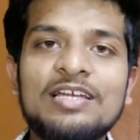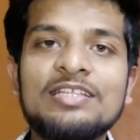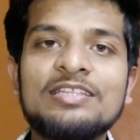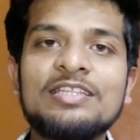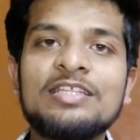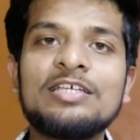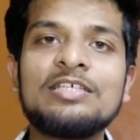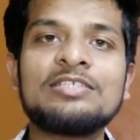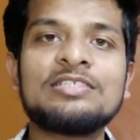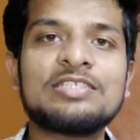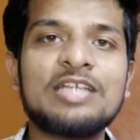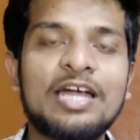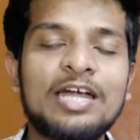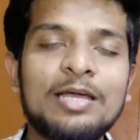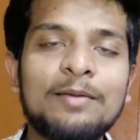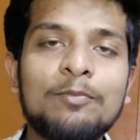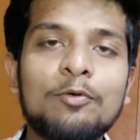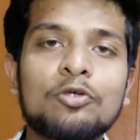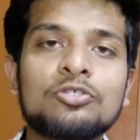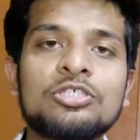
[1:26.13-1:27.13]
कर लेते हैं
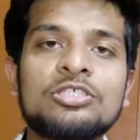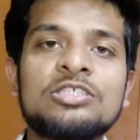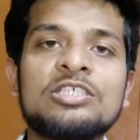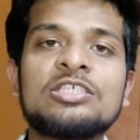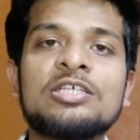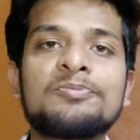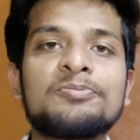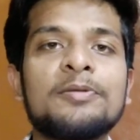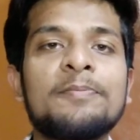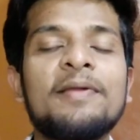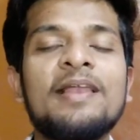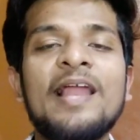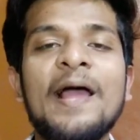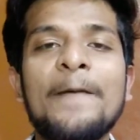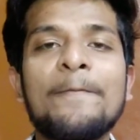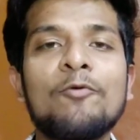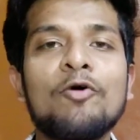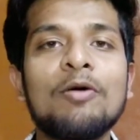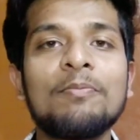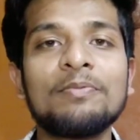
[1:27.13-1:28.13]
स्टार्टिंग प्रोसेस से सबसे पहले
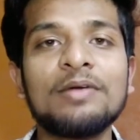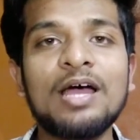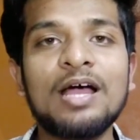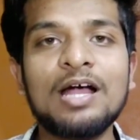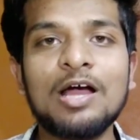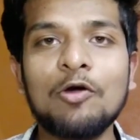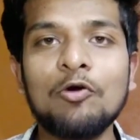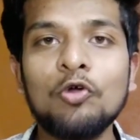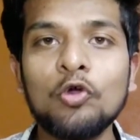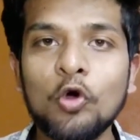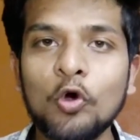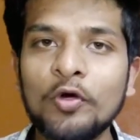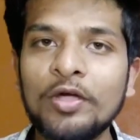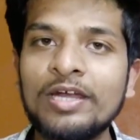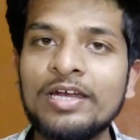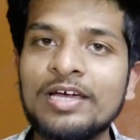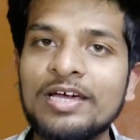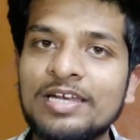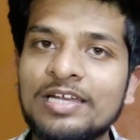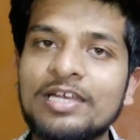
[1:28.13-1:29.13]
आपको अपना अकाउंट
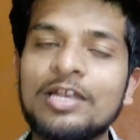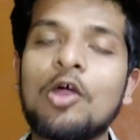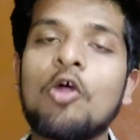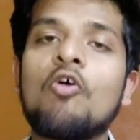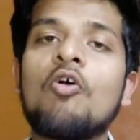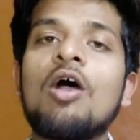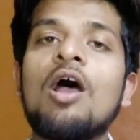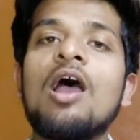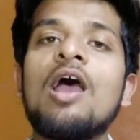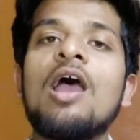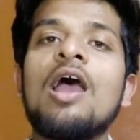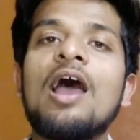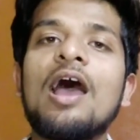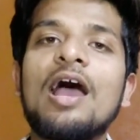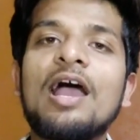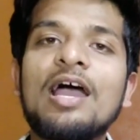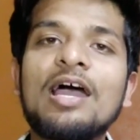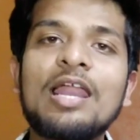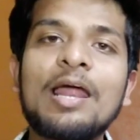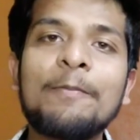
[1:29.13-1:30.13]
लॉग इन कर लेना होगा
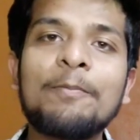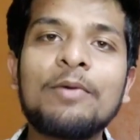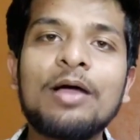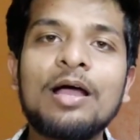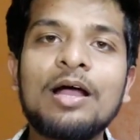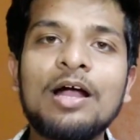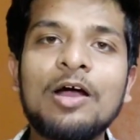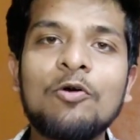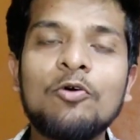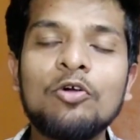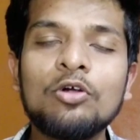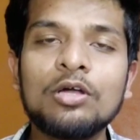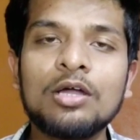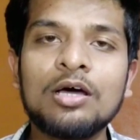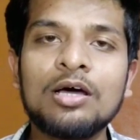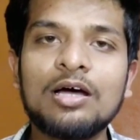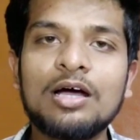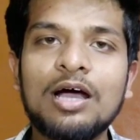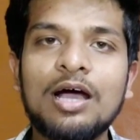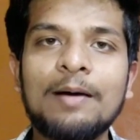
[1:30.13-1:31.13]
अगर आपका
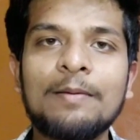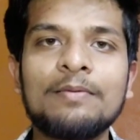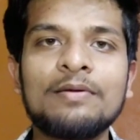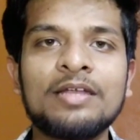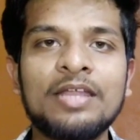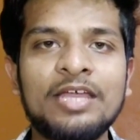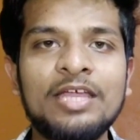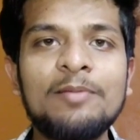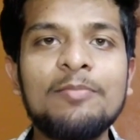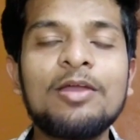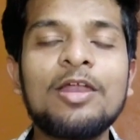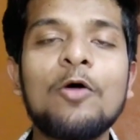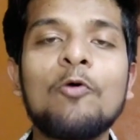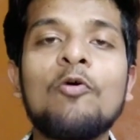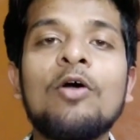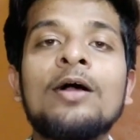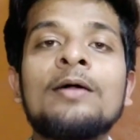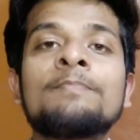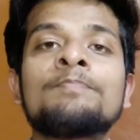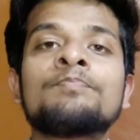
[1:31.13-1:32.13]
अकाउंट नहीं बना
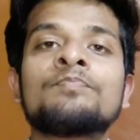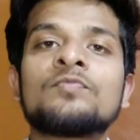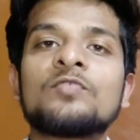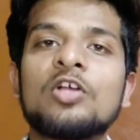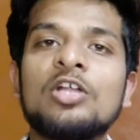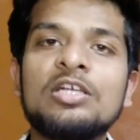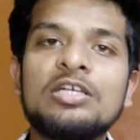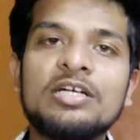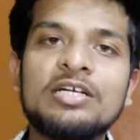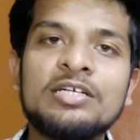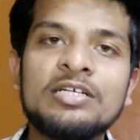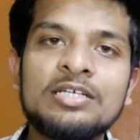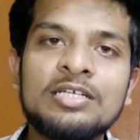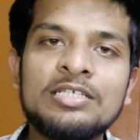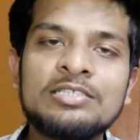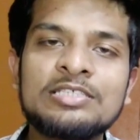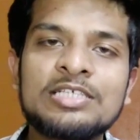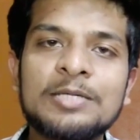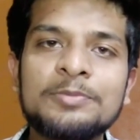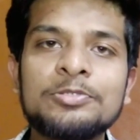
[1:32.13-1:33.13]
हुआ तो
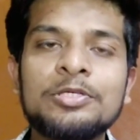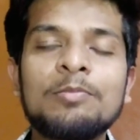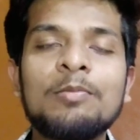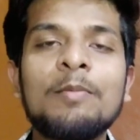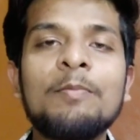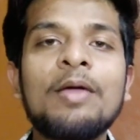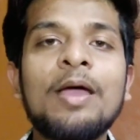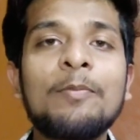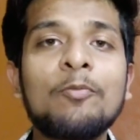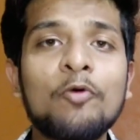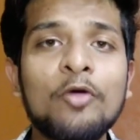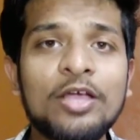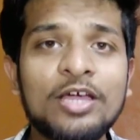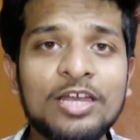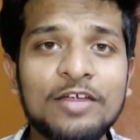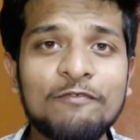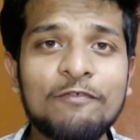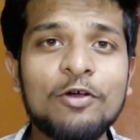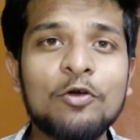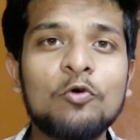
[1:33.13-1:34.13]
डिस्क्रिप्शन में मैं आपको
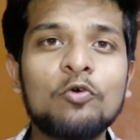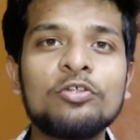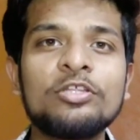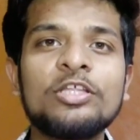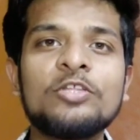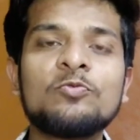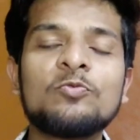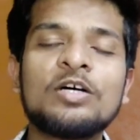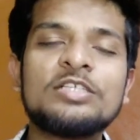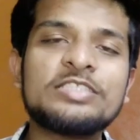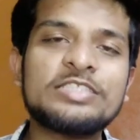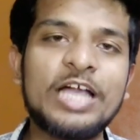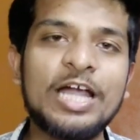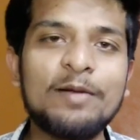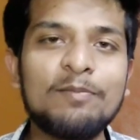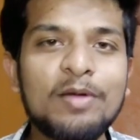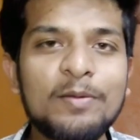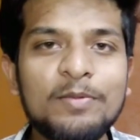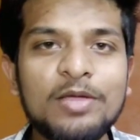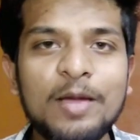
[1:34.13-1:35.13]
एक रेफर कोड दे दूंगा
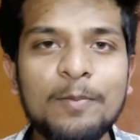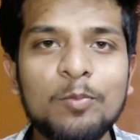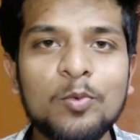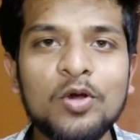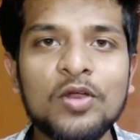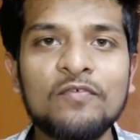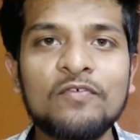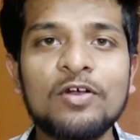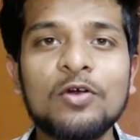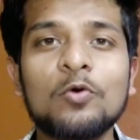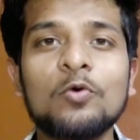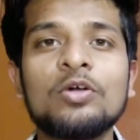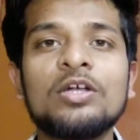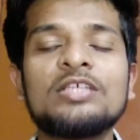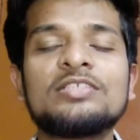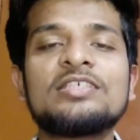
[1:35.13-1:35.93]
साइड में भी आपको रेफर कोड